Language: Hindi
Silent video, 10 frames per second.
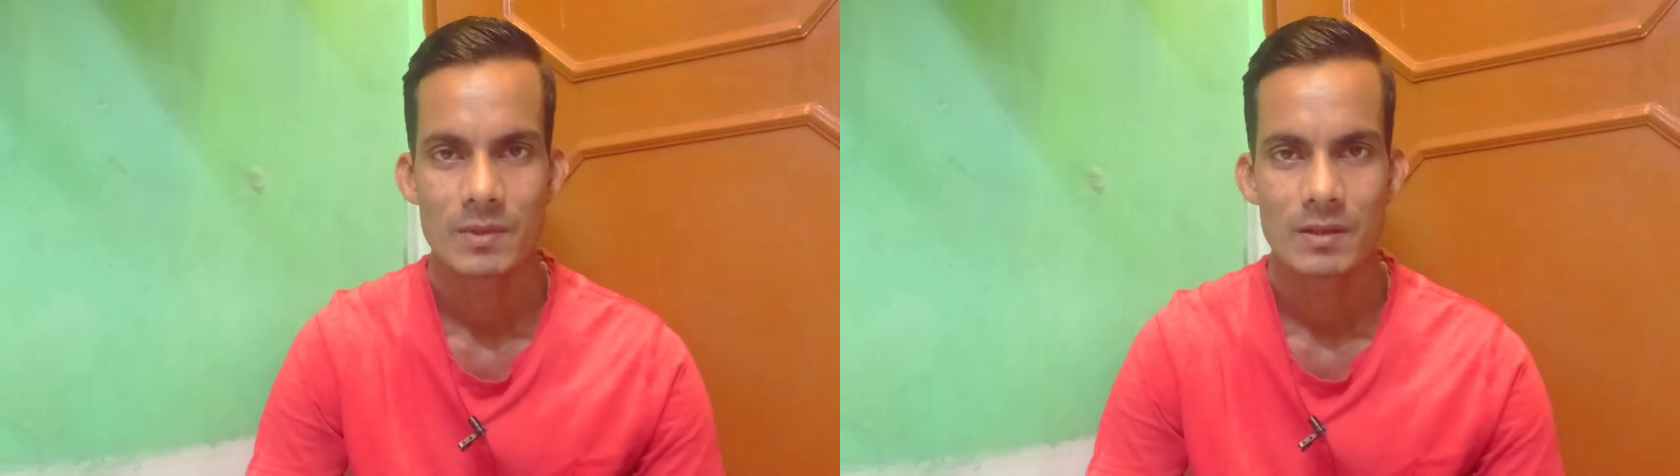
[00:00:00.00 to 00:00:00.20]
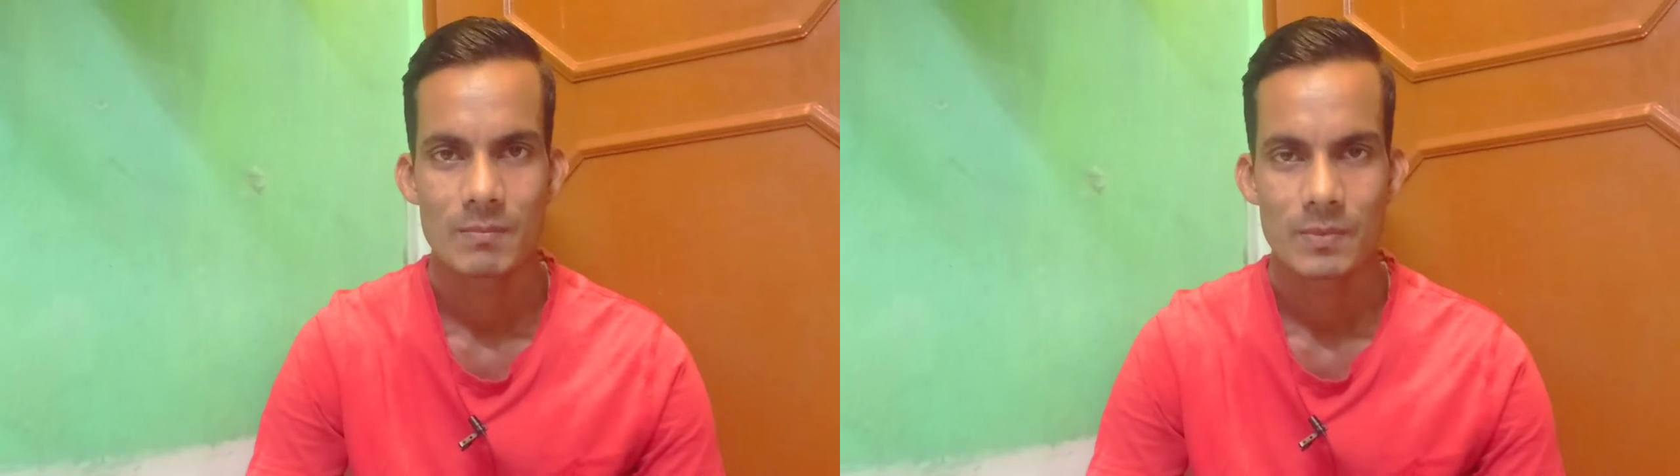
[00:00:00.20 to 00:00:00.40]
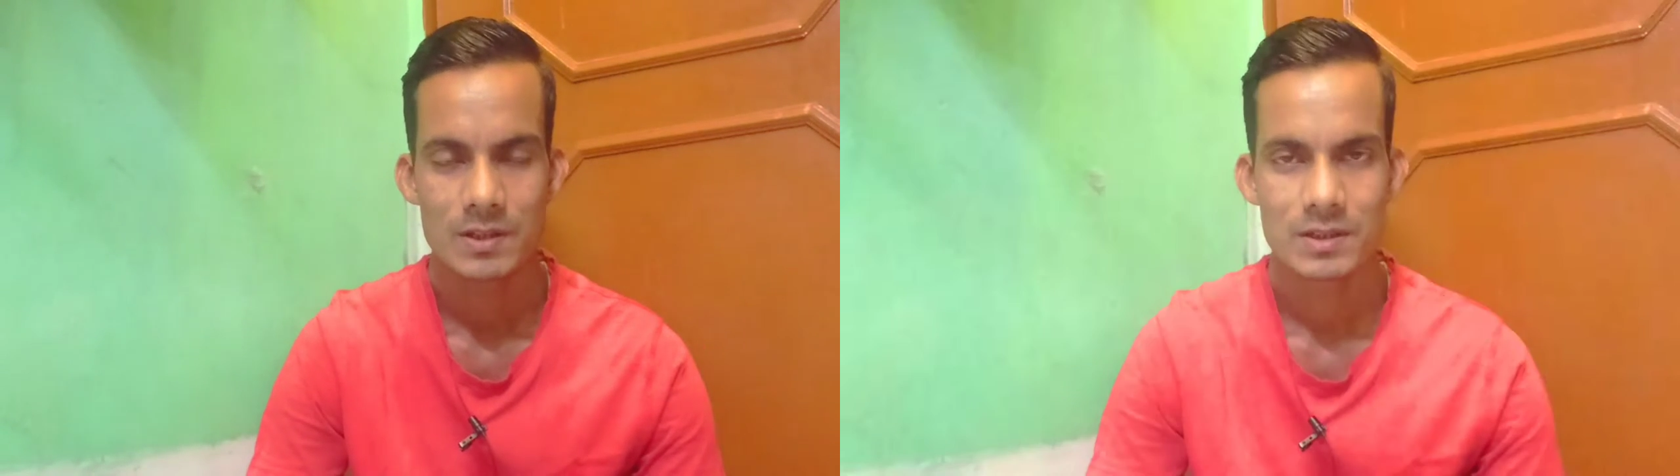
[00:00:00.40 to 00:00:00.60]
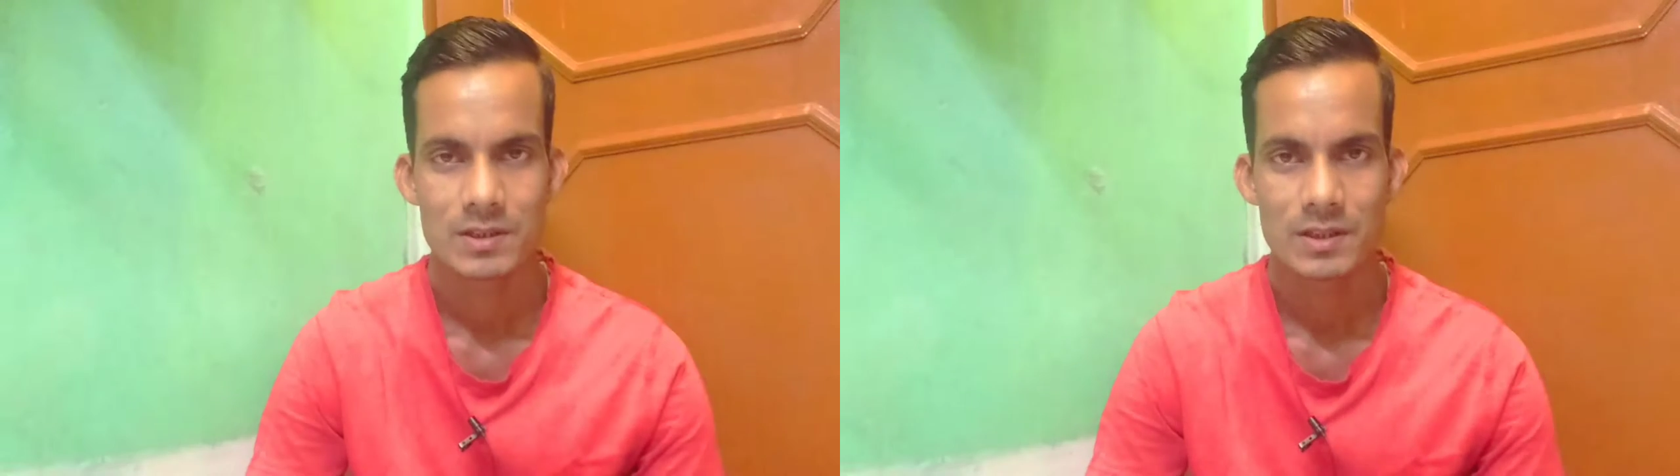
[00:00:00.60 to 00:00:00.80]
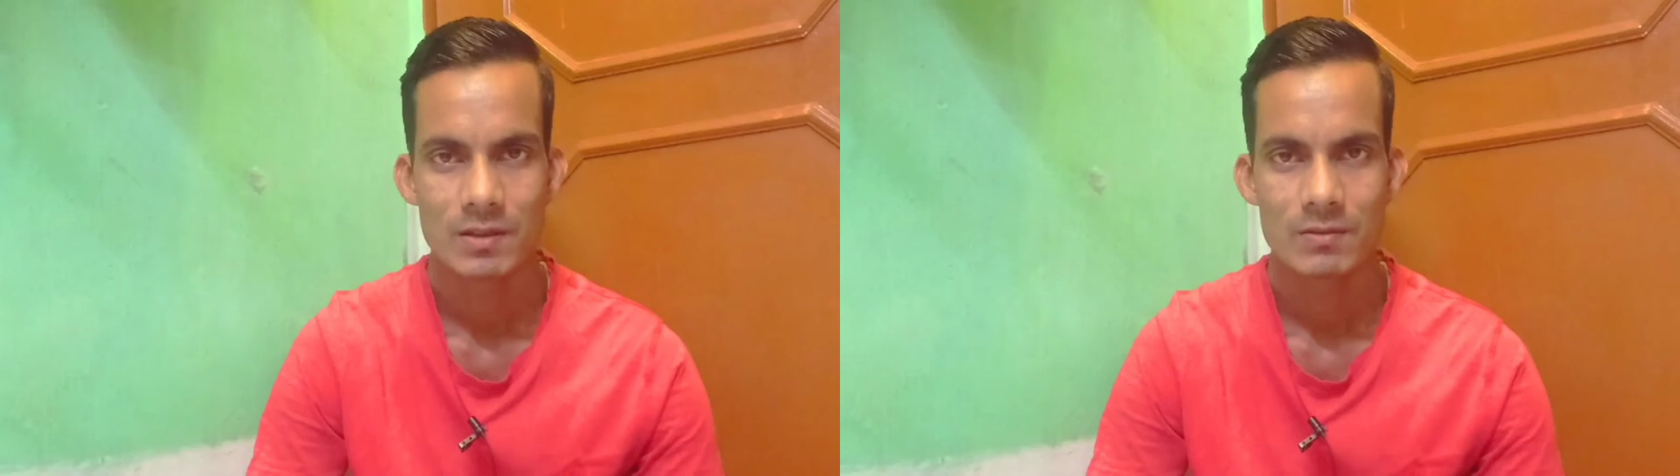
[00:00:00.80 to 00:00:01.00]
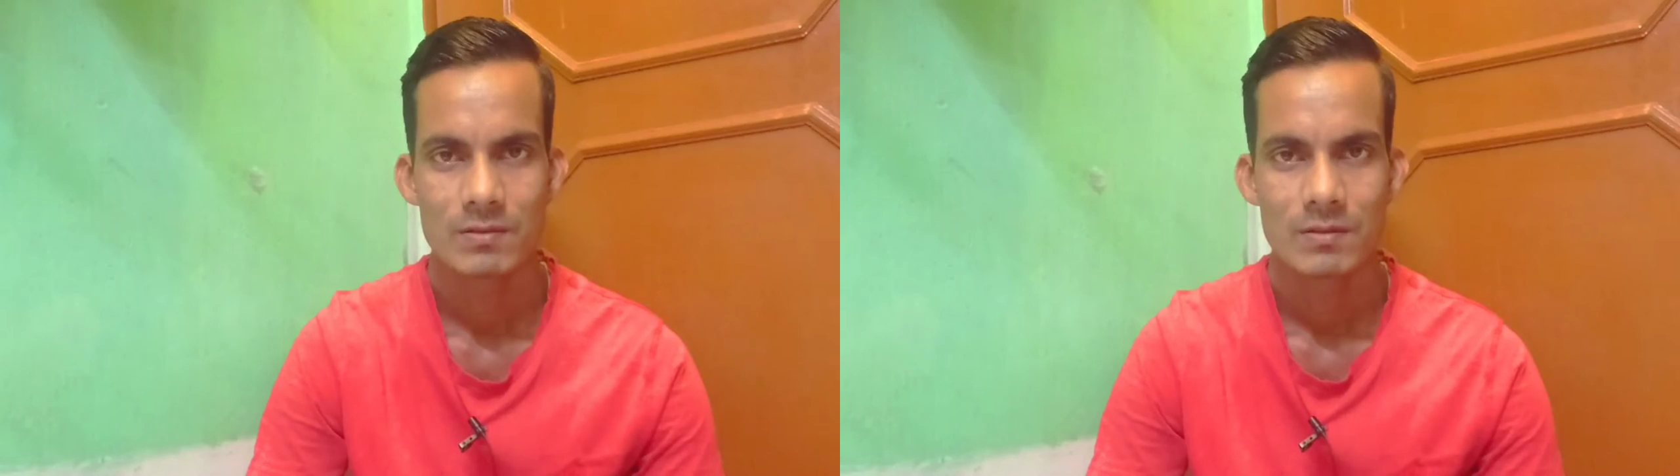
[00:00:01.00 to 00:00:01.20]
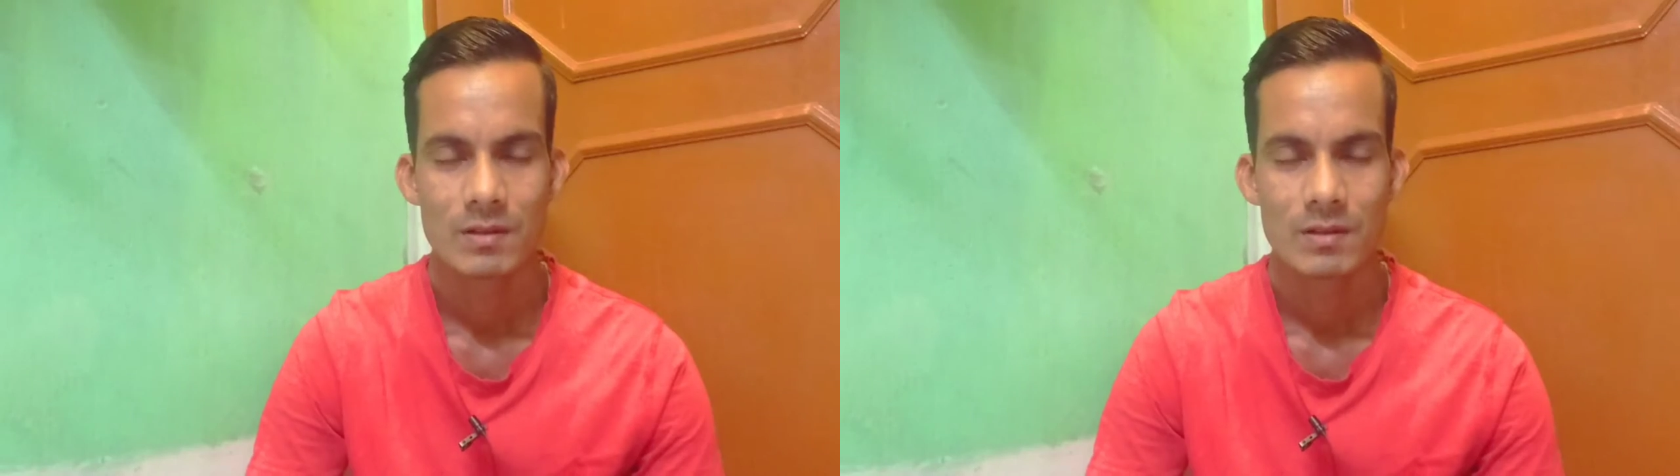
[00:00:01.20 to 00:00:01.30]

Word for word: में परचेस किया हूँ